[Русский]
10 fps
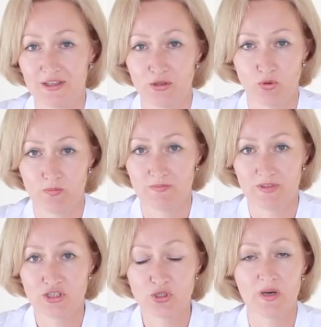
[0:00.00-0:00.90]
о том,
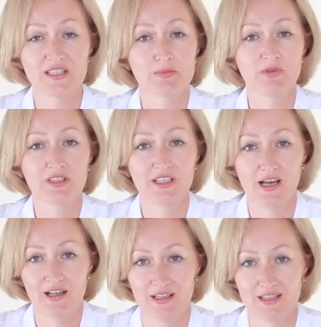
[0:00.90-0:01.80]
что
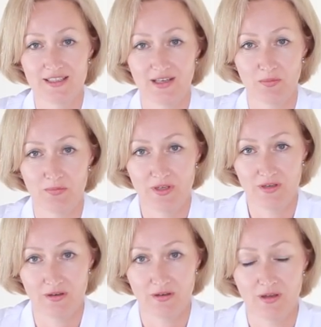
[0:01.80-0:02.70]
антибактериальная
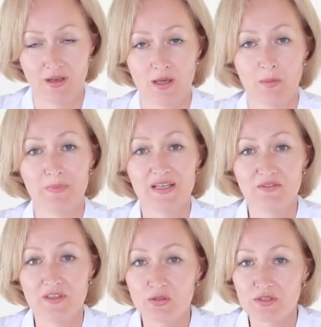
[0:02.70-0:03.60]
терапия при
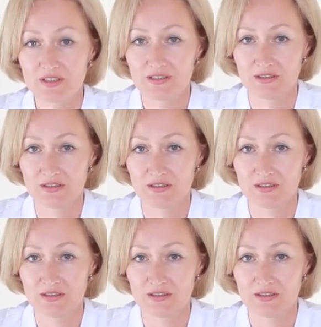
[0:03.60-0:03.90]
вирусных